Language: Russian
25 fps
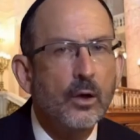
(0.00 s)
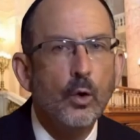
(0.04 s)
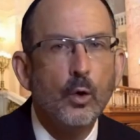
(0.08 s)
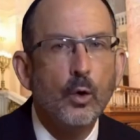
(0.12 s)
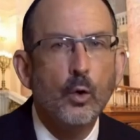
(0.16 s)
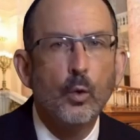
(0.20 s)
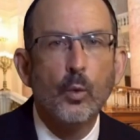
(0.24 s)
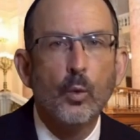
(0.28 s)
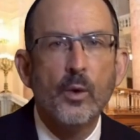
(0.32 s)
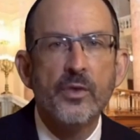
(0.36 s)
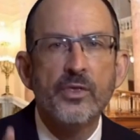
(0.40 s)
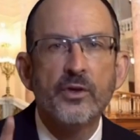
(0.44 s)

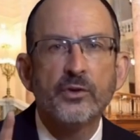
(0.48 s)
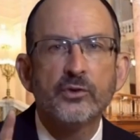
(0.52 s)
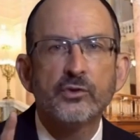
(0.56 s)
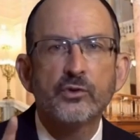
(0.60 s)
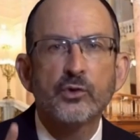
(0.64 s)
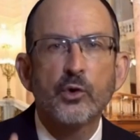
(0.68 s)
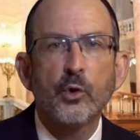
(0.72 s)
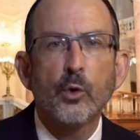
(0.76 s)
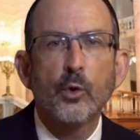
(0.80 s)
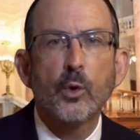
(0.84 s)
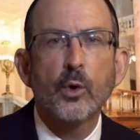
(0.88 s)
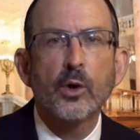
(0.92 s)
синагоге
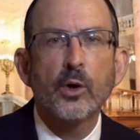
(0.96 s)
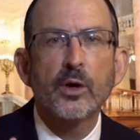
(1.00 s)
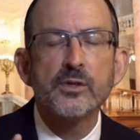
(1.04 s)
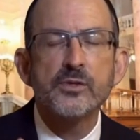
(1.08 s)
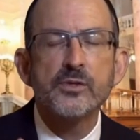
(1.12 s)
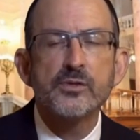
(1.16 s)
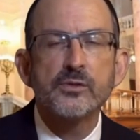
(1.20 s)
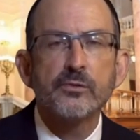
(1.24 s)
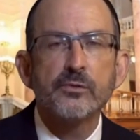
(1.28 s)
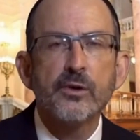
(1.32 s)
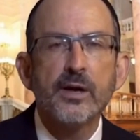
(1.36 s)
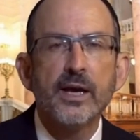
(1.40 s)
после
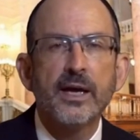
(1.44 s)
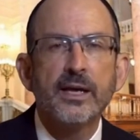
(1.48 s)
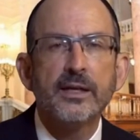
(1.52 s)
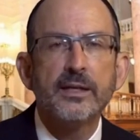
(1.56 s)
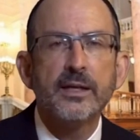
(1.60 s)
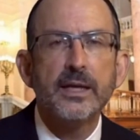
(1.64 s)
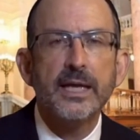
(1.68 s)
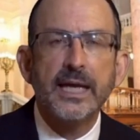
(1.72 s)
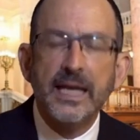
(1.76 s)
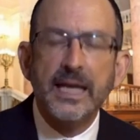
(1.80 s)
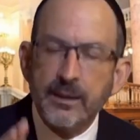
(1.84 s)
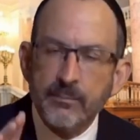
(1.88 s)
чтения
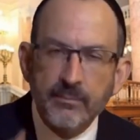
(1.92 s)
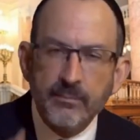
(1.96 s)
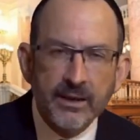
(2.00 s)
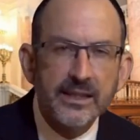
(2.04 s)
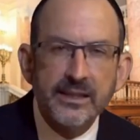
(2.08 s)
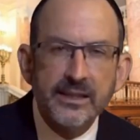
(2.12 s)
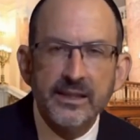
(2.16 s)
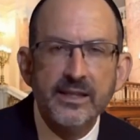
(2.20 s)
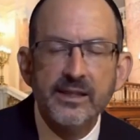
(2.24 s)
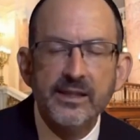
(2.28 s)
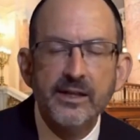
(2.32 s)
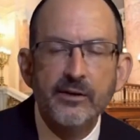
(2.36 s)
Торы
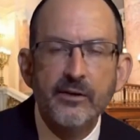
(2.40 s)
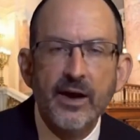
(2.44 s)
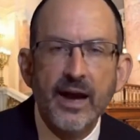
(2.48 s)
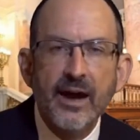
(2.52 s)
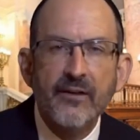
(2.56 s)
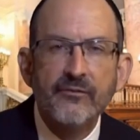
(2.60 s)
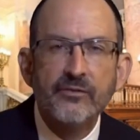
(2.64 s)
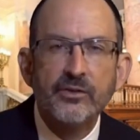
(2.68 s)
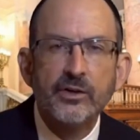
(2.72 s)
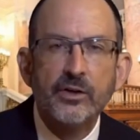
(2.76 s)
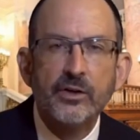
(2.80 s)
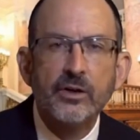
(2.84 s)

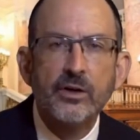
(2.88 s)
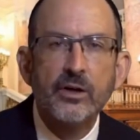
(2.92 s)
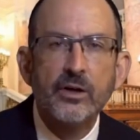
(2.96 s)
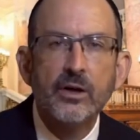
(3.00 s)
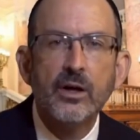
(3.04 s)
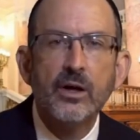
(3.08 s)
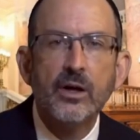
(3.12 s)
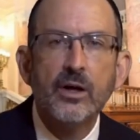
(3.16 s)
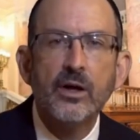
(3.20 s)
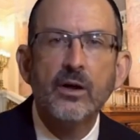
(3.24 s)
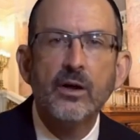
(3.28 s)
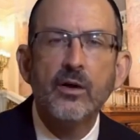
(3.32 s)
сразу же
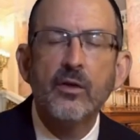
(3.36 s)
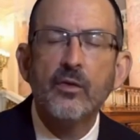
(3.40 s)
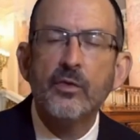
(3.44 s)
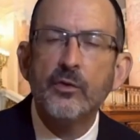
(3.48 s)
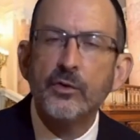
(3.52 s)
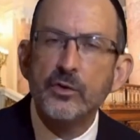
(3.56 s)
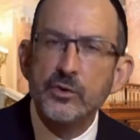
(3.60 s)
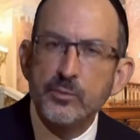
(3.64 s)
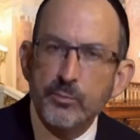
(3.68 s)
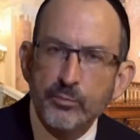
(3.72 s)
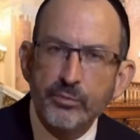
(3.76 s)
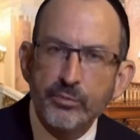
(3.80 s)
бывают
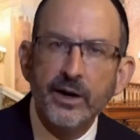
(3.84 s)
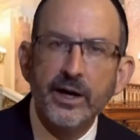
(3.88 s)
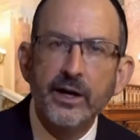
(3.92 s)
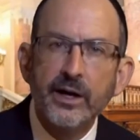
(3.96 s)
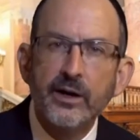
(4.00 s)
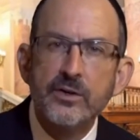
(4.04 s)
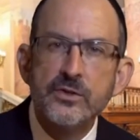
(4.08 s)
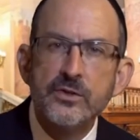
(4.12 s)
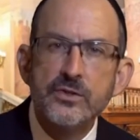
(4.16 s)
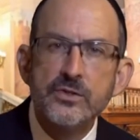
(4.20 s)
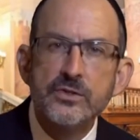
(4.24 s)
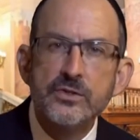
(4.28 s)

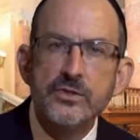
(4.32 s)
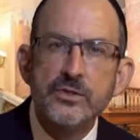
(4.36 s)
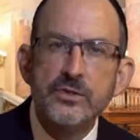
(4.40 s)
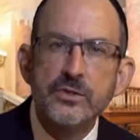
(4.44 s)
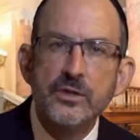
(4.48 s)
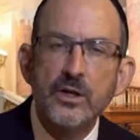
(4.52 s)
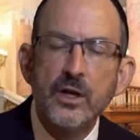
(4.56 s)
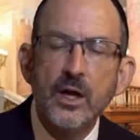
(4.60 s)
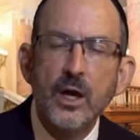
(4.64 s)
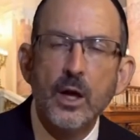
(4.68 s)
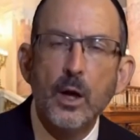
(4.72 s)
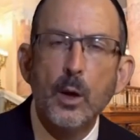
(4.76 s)
молитвы.
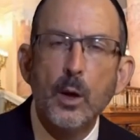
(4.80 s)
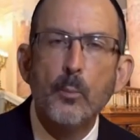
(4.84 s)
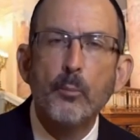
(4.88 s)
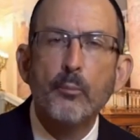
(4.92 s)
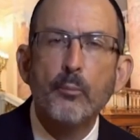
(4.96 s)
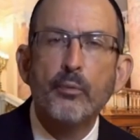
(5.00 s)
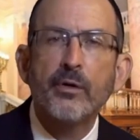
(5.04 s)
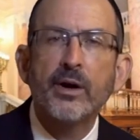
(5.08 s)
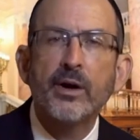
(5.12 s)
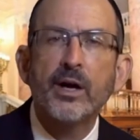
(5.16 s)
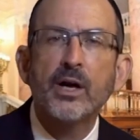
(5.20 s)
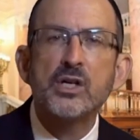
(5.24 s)

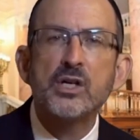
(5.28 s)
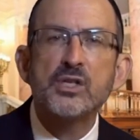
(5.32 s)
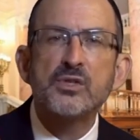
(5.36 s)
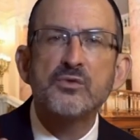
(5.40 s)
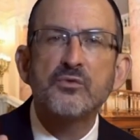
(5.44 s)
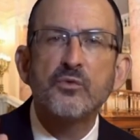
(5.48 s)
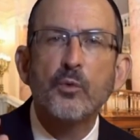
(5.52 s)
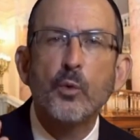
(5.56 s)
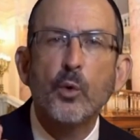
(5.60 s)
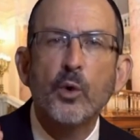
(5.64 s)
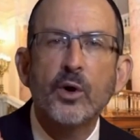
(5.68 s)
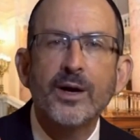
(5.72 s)

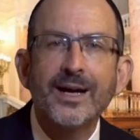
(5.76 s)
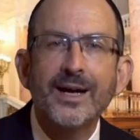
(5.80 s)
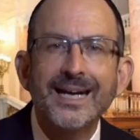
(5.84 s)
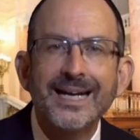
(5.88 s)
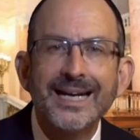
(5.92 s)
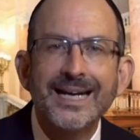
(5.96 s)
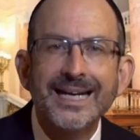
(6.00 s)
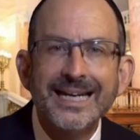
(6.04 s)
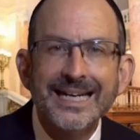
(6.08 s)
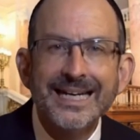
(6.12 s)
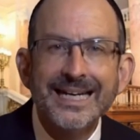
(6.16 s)
Молитвы за